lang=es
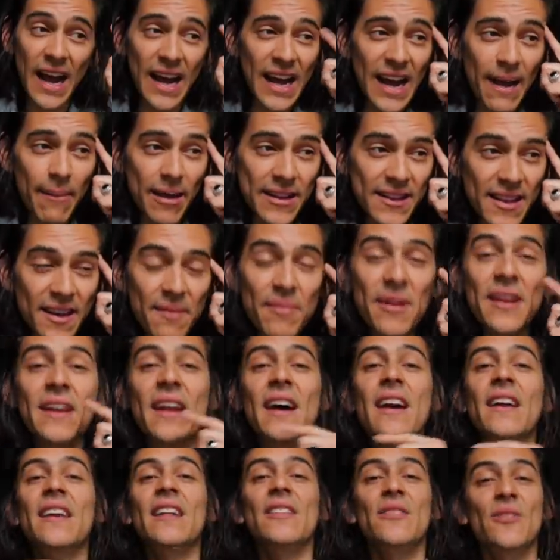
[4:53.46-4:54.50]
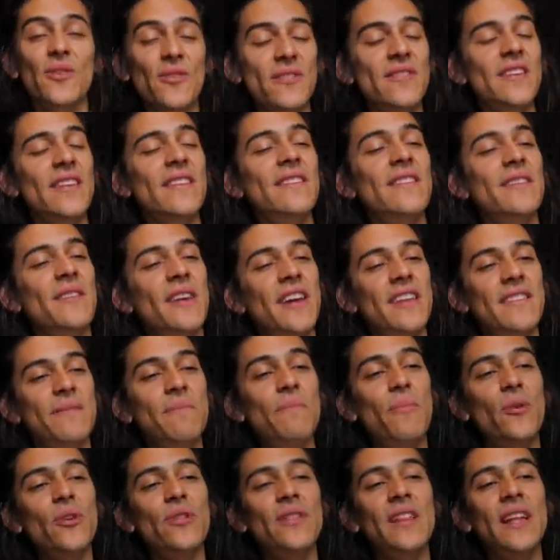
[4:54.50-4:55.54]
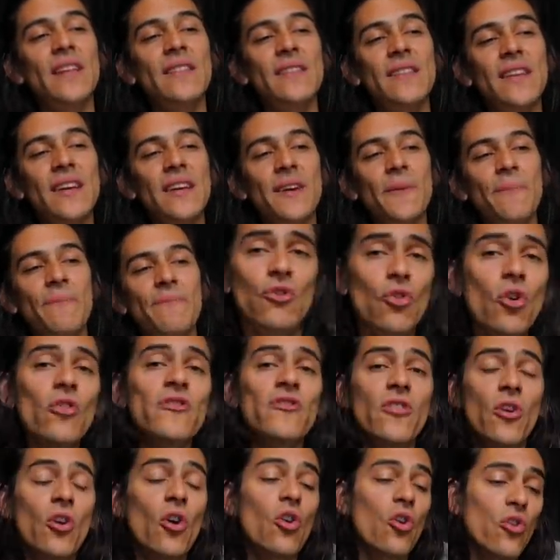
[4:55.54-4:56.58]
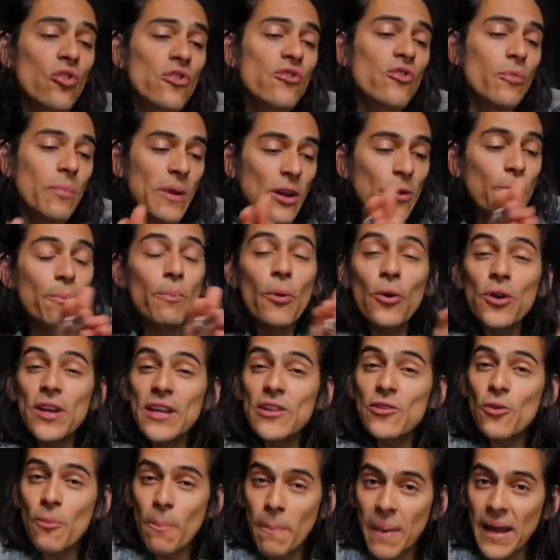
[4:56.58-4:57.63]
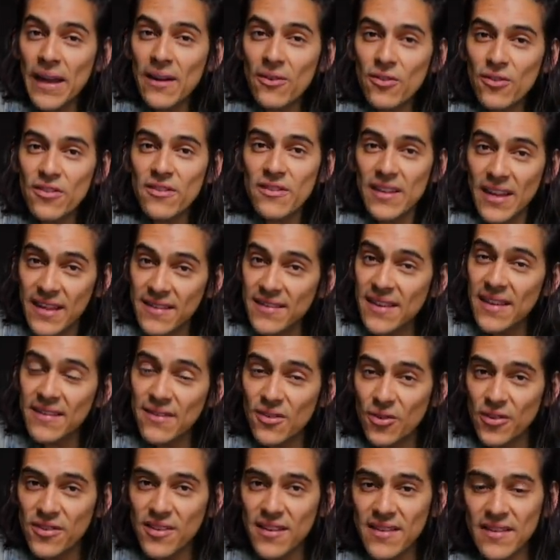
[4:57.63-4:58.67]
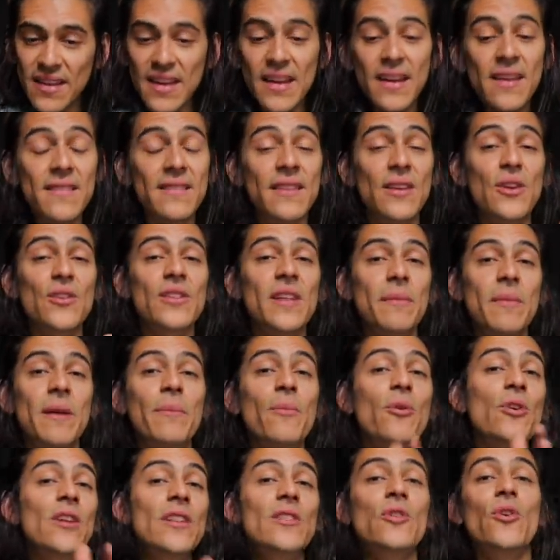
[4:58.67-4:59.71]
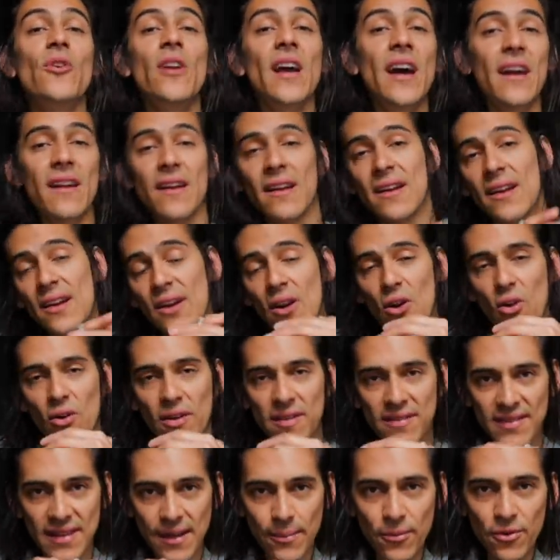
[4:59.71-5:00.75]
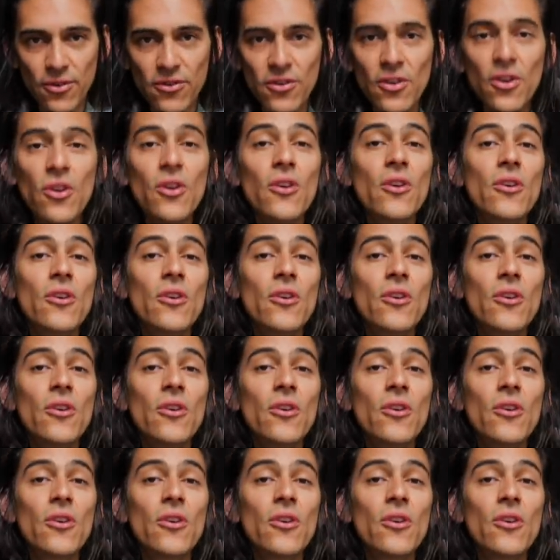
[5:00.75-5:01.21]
acá va a terminar, entonces es importante no solo consumir un poquito menos de estas cosas, sino también monitorear lo que estamos